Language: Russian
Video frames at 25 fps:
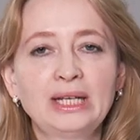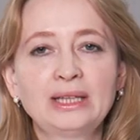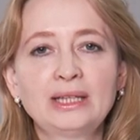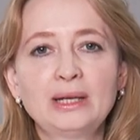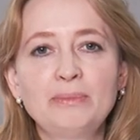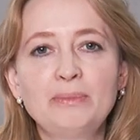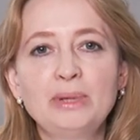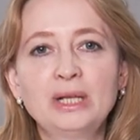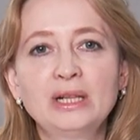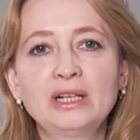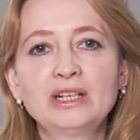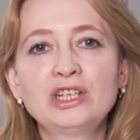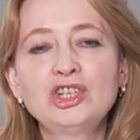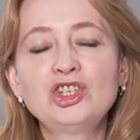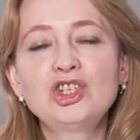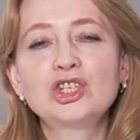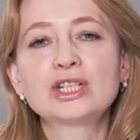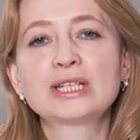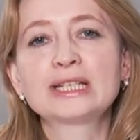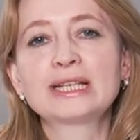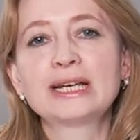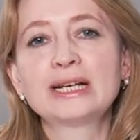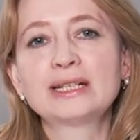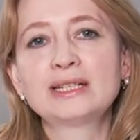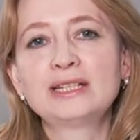это
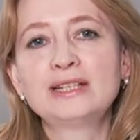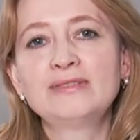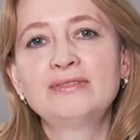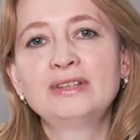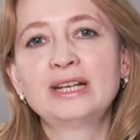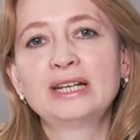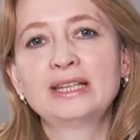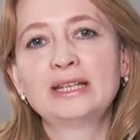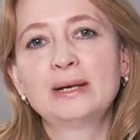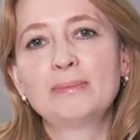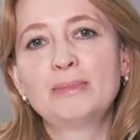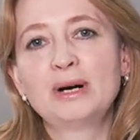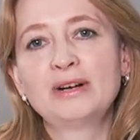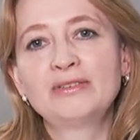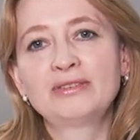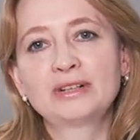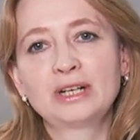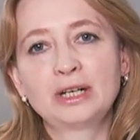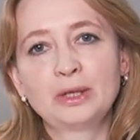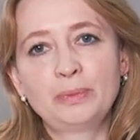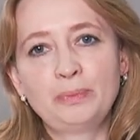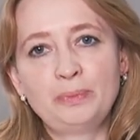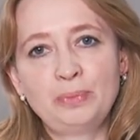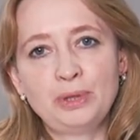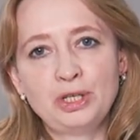биологически активная
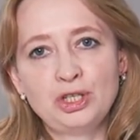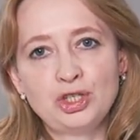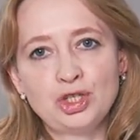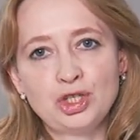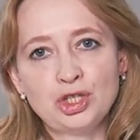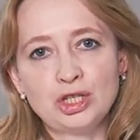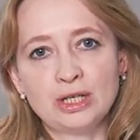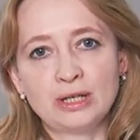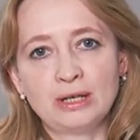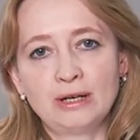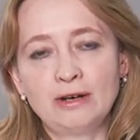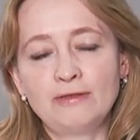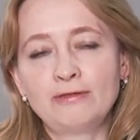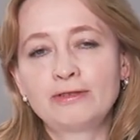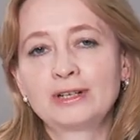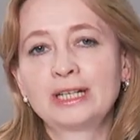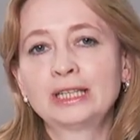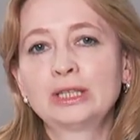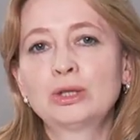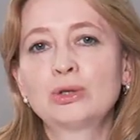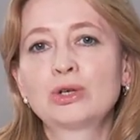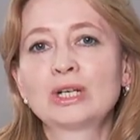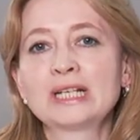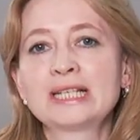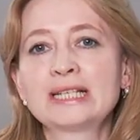добавка к пище, в
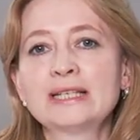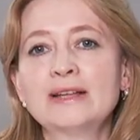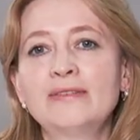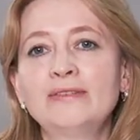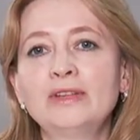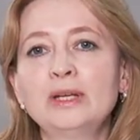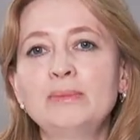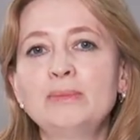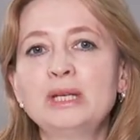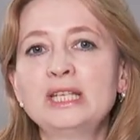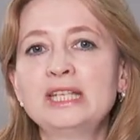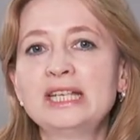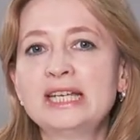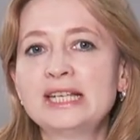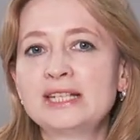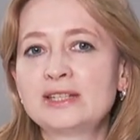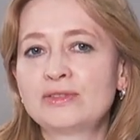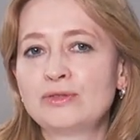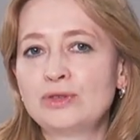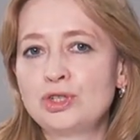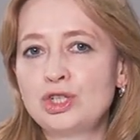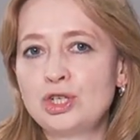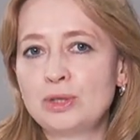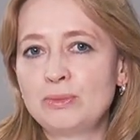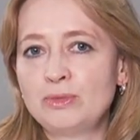которой основными
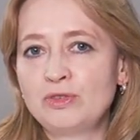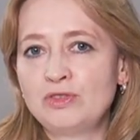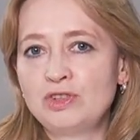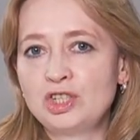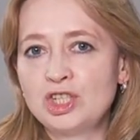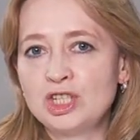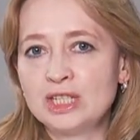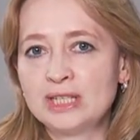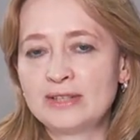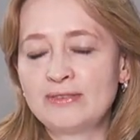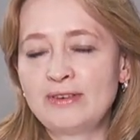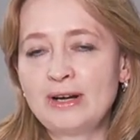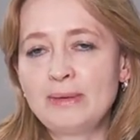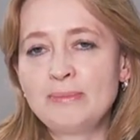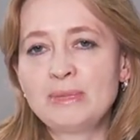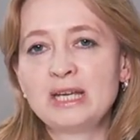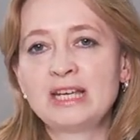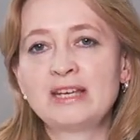действующими веществами